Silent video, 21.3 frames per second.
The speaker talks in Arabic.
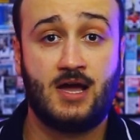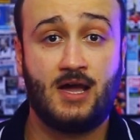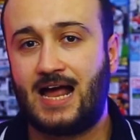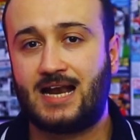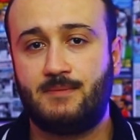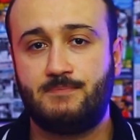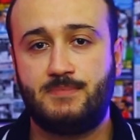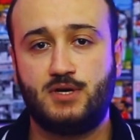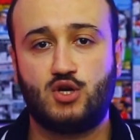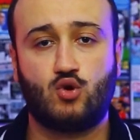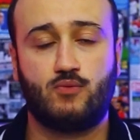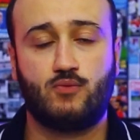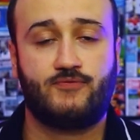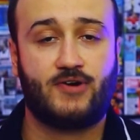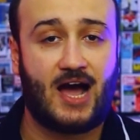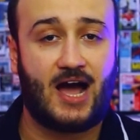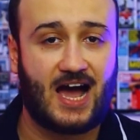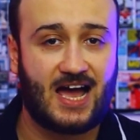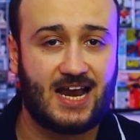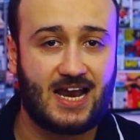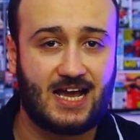أهلا بيكم في
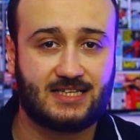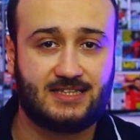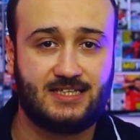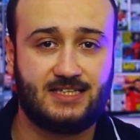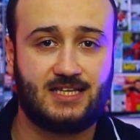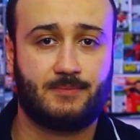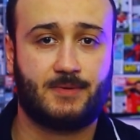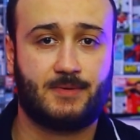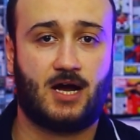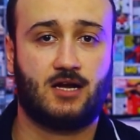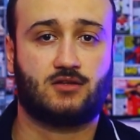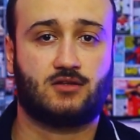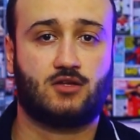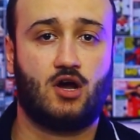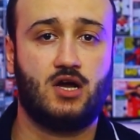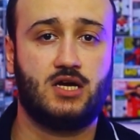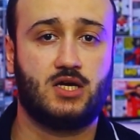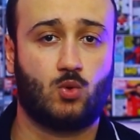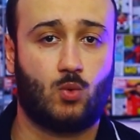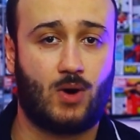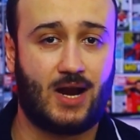حلقة جديدة من
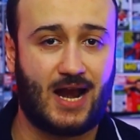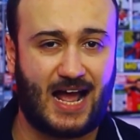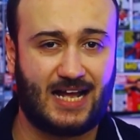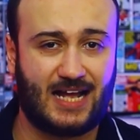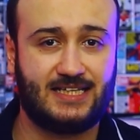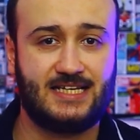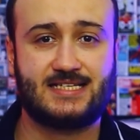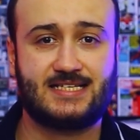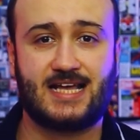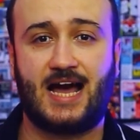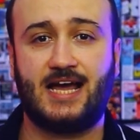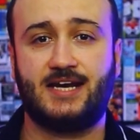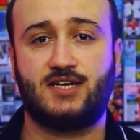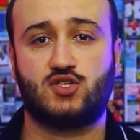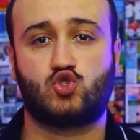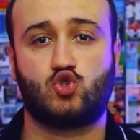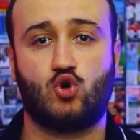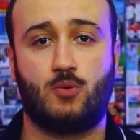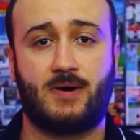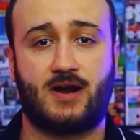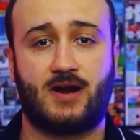عطاير والحديث عن
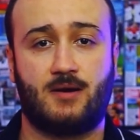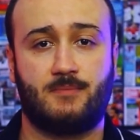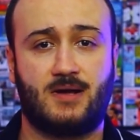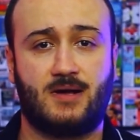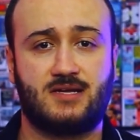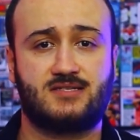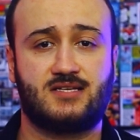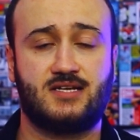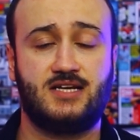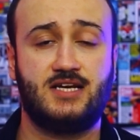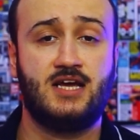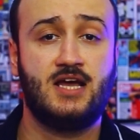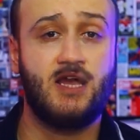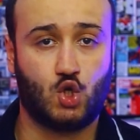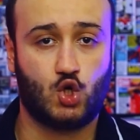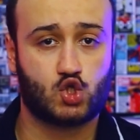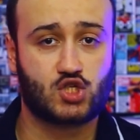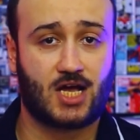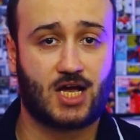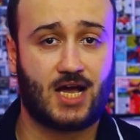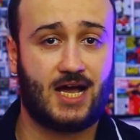السوبر المصري
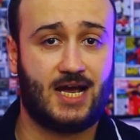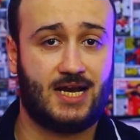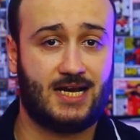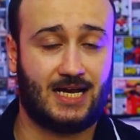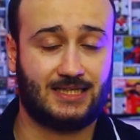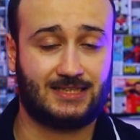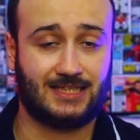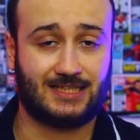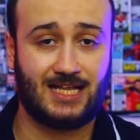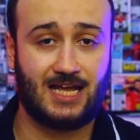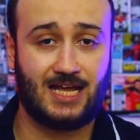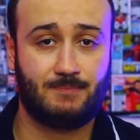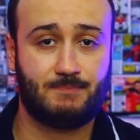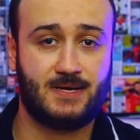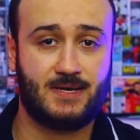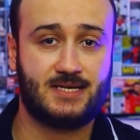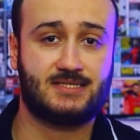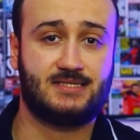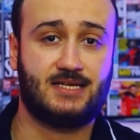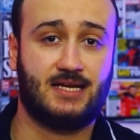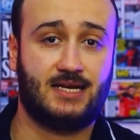النسخة اللي هتتلعب
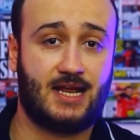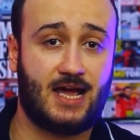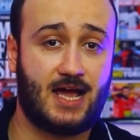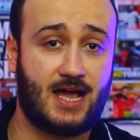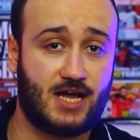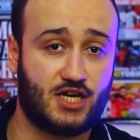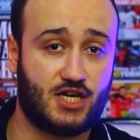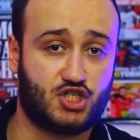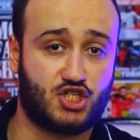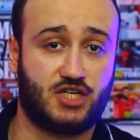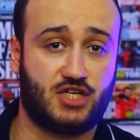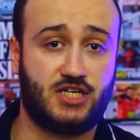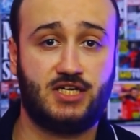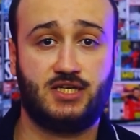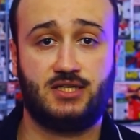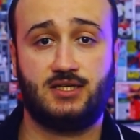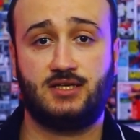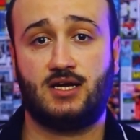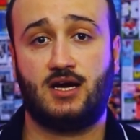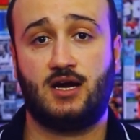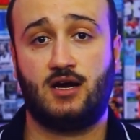بإذن الله
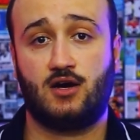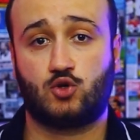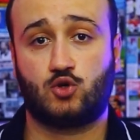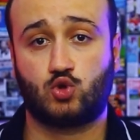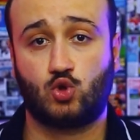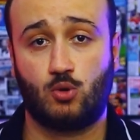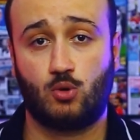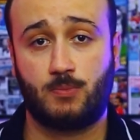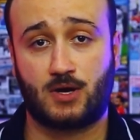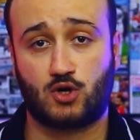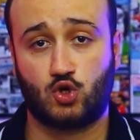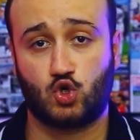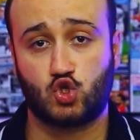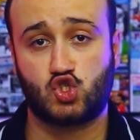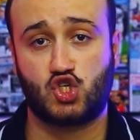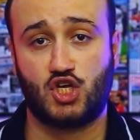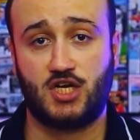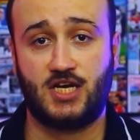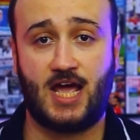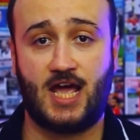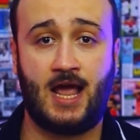20 أكتوبر
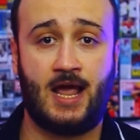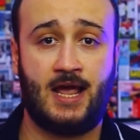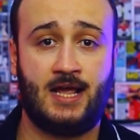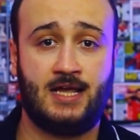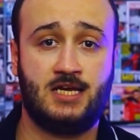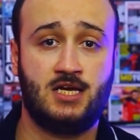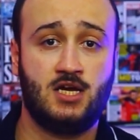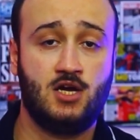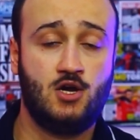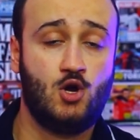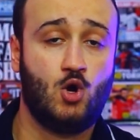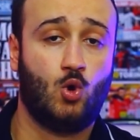نص النهائي